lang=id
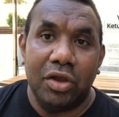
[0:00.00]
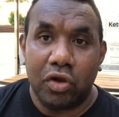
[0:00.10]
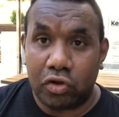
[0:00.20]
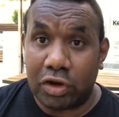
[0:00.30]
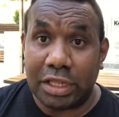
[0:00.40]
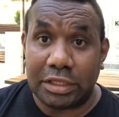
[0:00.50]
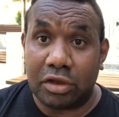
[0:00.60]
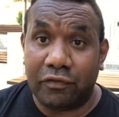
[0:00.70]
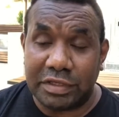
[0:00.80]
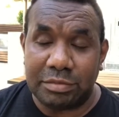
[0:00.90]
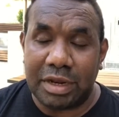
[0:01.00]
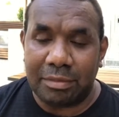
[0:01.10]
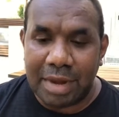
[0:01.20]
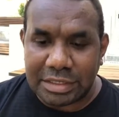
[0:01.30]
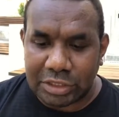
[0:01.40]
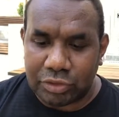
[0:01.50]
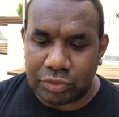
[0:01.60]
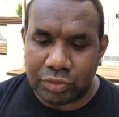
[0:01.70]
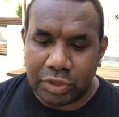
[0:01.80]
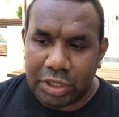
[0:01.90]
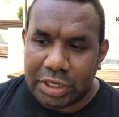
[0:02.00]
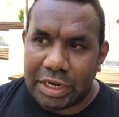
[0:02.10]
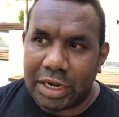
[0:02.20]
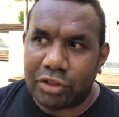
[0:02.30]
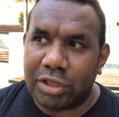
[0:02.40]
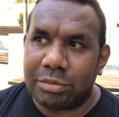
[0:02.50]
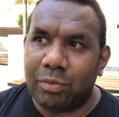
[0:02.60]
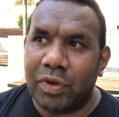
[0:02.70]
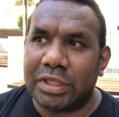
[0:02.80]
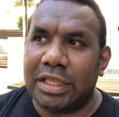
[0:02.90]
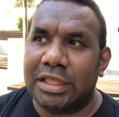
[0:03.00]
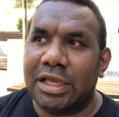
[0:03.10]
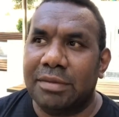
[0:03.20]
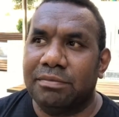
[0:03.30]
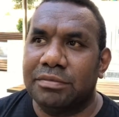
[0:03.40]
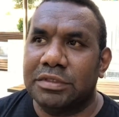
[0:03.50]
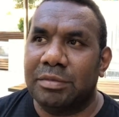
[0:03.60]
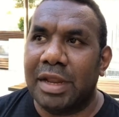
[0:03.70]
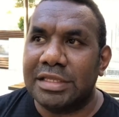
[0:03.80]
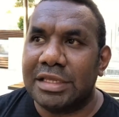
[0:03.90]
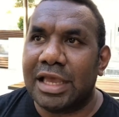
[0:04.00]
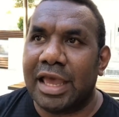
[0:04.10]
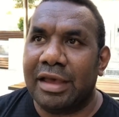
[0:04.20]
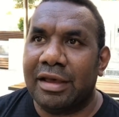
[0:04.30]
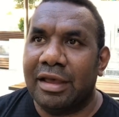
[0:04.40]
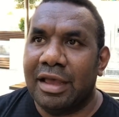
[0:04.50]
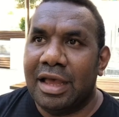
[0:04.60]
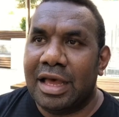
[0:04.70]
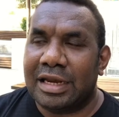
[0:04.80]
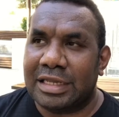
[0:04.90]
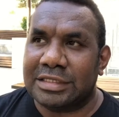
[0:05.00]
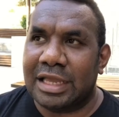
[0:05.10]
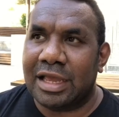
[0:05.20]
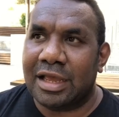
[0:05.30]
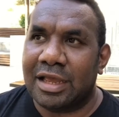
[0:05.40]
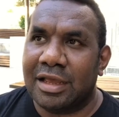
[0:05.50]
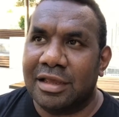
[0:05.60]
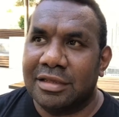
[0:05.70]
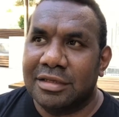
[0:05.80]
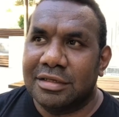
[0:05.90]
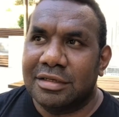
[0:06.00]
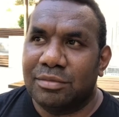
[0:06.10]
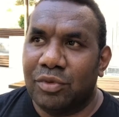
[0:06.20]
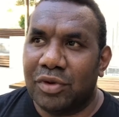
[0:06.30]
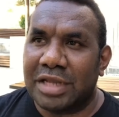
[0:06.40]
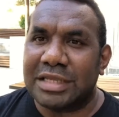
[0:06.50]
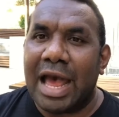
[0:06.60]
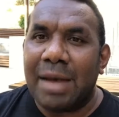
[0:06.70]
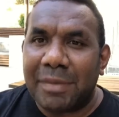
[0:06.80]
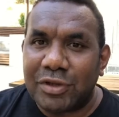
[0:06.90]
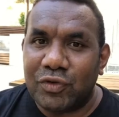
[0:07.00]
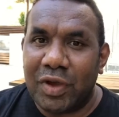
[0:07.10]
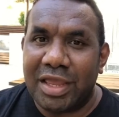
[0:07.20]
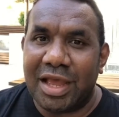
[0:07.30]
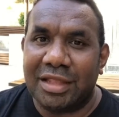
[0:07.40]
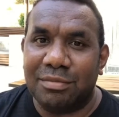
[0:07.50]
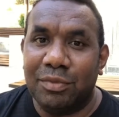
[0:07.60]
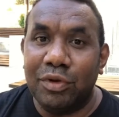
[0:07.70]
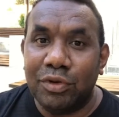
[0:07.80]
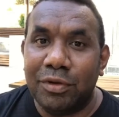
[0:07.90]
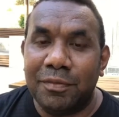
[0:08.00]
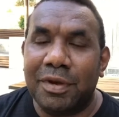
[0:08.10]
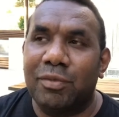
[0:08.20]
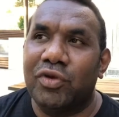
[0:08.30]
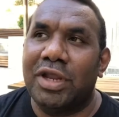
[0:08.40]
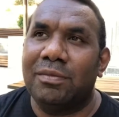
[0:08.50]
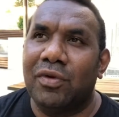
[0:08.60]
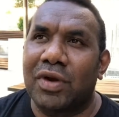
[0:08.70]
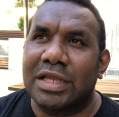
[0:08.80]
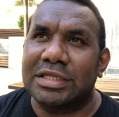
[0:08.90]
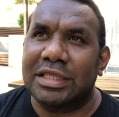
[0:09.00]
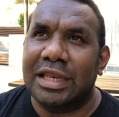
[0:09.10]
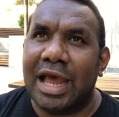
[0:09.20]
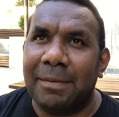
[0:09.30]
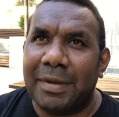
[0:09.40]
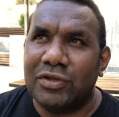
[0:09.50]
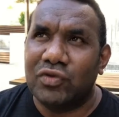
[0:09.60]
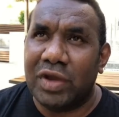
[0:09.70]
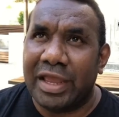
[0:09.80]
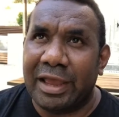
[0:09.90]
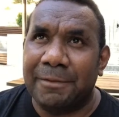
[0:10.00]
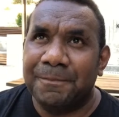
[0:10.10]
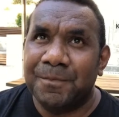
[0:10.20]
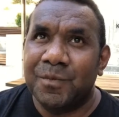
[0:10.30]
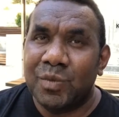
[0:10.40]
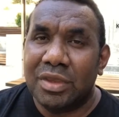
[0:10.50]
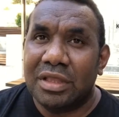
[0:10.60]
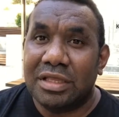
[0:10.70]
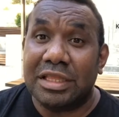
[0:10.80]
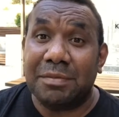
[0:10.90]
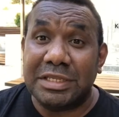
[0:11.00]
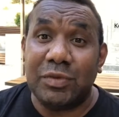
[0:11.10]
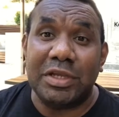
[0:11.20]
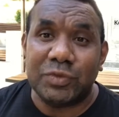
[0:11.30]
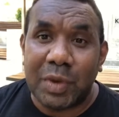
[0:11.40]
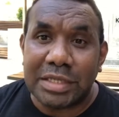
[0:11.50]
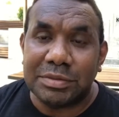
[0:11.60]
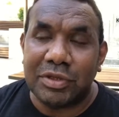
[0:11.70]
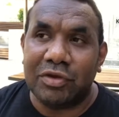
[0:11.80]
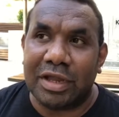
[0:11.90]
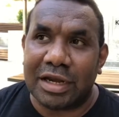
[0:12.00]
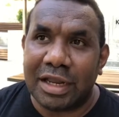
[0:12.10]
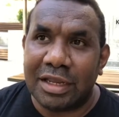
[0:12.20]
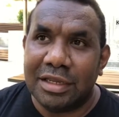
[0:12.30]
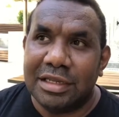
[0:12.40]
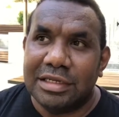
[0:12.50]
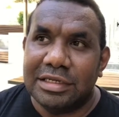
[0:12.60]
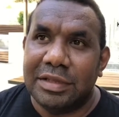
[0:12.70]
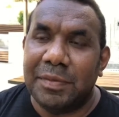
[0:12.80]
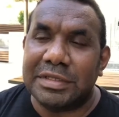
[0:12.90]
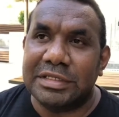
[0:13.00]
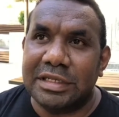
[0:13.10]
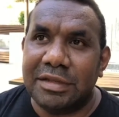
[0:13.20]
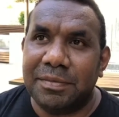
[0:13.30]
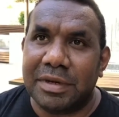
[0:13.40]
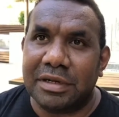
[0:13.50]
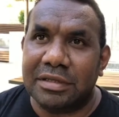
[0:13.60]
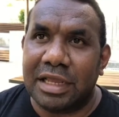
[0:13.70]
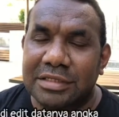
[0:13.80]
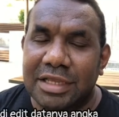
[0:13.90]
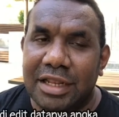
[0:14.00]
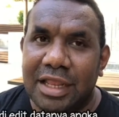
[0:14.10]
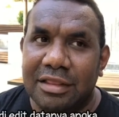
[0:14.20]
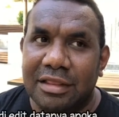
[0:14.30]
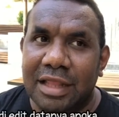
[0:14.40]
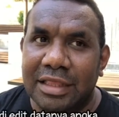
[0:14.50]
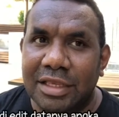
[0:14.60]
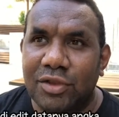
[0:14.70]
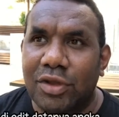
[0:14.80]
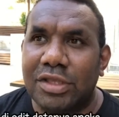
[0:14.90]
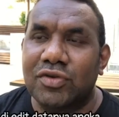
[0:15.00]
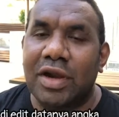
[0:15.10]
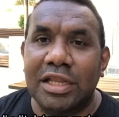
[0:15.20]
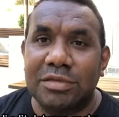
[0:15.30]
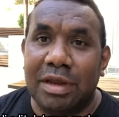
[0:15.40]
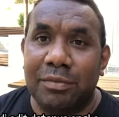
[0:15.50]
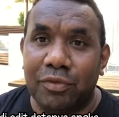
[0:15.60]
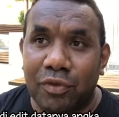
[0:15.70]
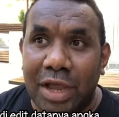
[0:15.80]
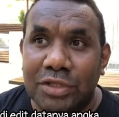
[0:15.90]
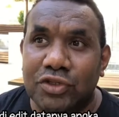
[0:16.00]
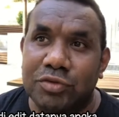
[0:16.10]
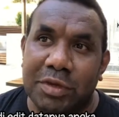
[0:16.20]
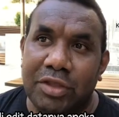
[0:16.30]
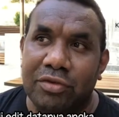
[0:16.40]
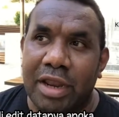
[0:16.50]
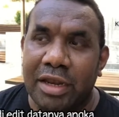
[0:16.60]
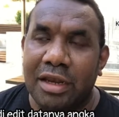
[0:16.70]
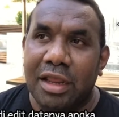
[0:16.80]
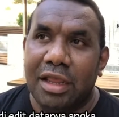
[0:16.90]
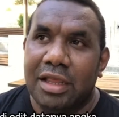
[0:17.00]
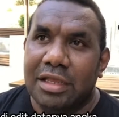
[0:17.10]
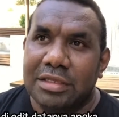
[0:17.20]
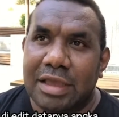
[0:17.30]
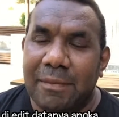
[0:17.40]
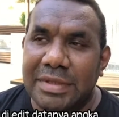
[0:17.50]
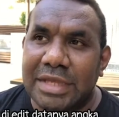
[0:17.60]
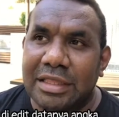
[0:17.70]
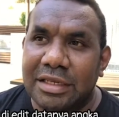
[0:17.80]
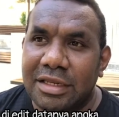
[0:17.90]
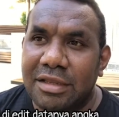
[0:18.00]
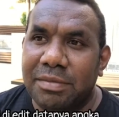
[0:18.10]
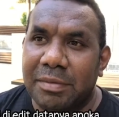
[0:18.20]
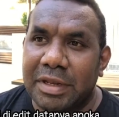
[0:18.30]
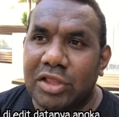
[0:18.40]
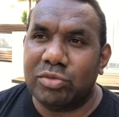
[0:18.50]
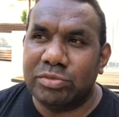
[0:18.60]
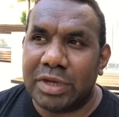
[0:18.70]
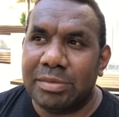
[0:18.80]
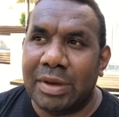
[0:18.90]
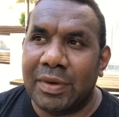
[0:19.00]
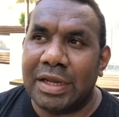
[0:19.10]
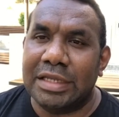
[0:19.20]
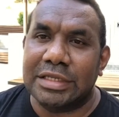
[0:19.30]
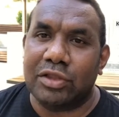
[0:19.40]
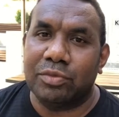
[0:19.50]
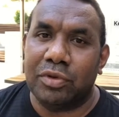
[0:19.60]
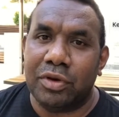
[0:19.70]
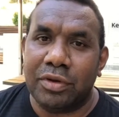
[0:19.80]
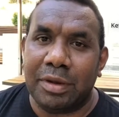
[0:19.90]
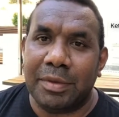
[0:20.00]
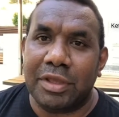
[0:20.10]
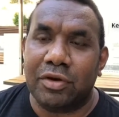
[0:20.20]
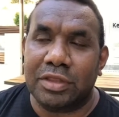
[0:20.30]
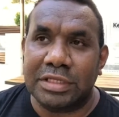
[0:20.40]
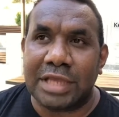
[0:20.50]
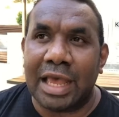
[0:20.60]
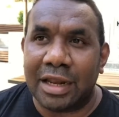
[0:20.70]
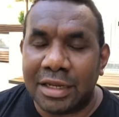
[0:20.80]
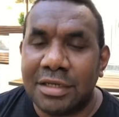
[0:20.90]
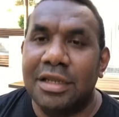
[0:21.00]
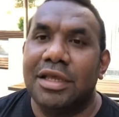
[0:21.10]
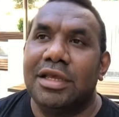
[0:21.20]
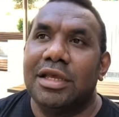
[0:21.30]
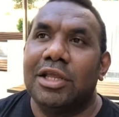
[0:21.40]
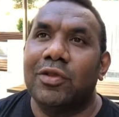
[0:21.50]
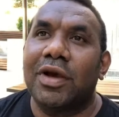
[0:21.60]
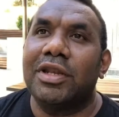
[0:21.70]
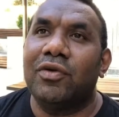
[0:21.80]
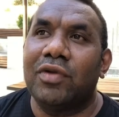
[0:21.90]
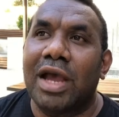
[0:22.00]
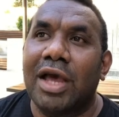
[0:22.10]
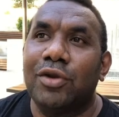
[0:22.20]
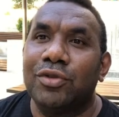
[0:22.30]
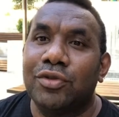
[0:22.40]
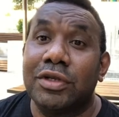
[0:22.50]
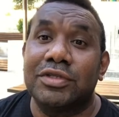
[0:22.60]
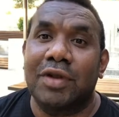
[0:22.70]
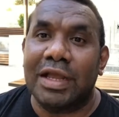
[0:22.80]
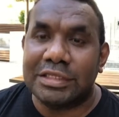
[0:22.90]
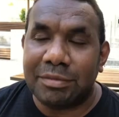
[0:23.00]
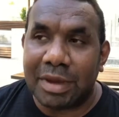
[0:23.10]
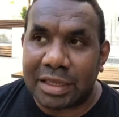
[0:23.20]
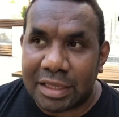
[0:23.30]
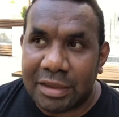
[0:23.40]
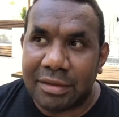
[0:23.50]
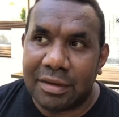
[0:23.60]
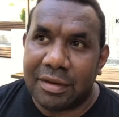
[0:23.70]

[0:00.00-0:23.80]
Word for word: corona COVID-19 itu. Dan itu yang membuat kita sebenarnya sih kayak rasa mau rasa aman juga ya belum, kemudian mau rasa tidak aman juga ya tetap masih was-was begitu karena di per sendiri per yang saya lihat datanya itu kita sudah 90 kasus begitu dan sampai saat ini pemerintah umumkan bahwa ada satu pulau namanya Rottnest Island itu akan digunakan untuk isolasi bagi